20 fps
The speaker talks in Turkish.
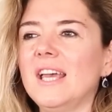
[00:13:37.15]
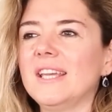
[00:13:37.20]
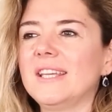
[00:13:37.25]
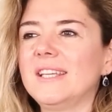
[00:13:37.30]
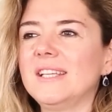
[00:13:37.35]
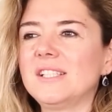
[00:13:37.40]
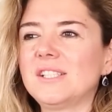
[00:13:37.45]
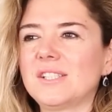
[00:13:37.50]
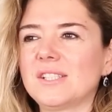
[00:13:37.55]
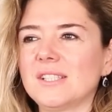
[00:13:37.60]

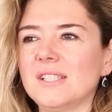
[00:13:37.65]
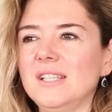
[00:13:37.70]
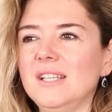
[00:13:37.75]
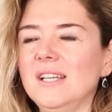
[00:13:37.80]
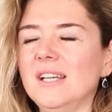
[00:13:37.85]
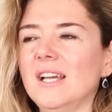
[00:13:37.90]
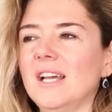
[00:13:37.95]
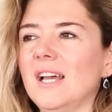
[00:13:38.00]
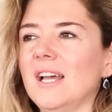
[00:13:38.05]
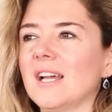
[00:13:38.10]
Kişi
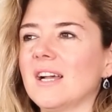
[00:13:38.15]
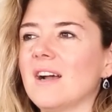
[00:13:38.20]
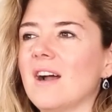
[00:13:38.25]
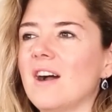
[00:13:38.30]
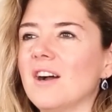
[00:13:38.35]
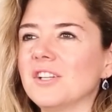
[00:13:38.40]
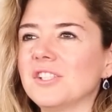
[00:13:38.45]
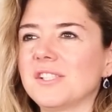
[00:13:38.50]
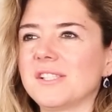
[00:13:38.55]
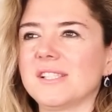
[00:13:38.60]

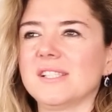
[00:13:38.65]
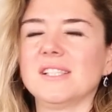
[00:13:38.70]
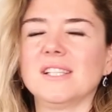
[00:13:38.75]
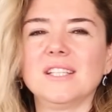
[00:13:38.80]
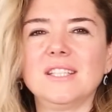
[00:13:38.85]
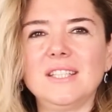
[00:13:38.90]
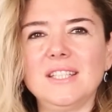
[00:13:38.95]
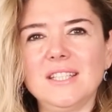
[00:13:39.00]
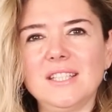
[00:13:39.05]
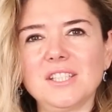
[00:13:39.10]

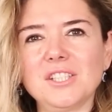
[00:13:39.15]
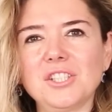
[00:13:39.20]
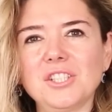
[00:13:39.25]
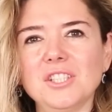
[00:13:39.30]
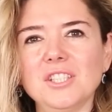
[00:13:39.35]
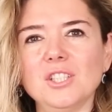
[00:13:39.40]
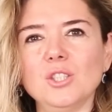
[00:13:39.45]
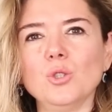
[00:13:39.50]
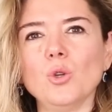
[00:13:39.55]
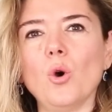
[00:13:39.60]
karşısındaki
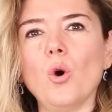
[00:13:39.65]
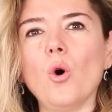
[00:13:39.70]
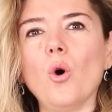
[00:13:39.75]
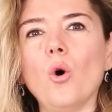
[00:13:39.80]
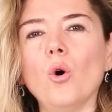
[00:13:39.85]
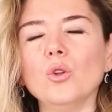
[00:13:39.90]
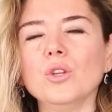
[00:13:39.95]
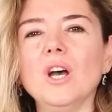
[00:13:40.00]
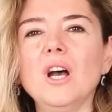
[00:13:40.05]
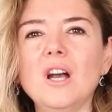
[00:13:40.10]
kişinin
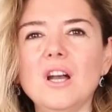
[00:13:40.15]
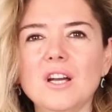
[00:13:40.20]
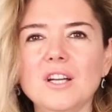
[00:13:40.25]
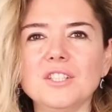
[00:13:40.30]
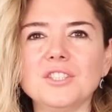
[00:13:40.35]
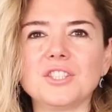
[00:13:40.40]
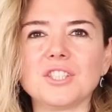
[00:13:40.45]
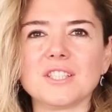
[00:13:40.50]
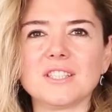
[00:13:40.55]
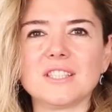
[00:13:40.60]
ona
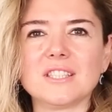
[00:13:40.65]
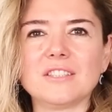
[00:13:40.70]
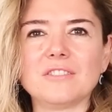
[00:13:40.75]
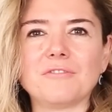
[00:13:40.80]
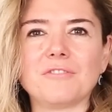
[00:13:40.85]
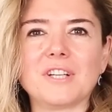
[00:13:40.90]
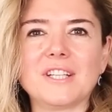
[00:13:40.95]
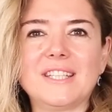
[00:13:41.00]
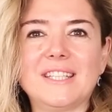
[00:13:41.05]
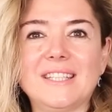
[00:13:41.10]

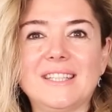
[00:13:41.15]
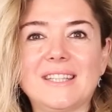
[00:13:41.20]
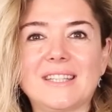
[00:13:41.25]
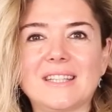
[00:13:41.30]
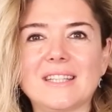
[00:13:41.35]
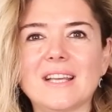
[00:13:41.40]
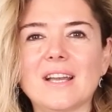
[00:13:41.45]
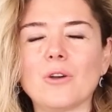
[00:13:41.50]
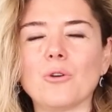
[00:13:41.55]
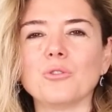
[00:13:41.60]
harcadığı
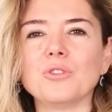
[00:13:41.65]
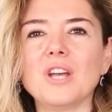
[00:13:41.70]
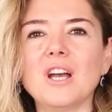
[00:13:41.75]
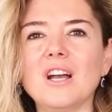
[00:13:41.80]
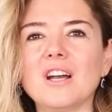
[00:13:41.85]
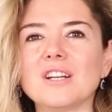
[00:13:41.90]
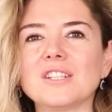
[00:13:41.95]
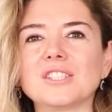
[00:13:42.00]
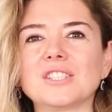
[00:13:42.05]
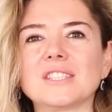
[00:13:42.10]
vakitle, ona
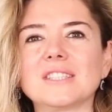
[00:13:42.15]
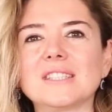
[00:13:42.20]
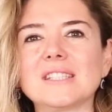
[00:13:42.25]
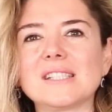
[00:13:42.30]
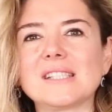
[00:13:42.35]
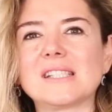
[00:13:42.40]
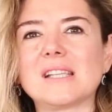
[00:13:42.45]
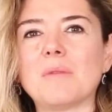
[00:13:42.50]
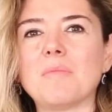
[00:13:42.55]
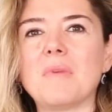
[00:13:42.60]

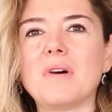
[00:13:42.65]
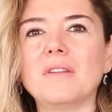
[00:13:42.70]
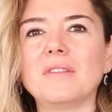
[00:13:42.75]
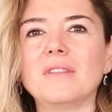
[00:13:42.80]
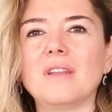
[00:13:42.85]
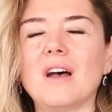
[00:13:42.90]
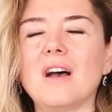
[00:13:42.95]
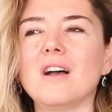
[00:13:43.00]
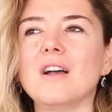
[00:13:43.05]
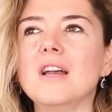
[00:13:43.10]
harcadığı
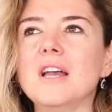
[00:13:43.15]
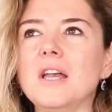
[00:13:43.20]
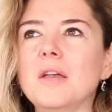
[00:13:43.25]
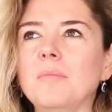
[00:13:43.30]
zamanla,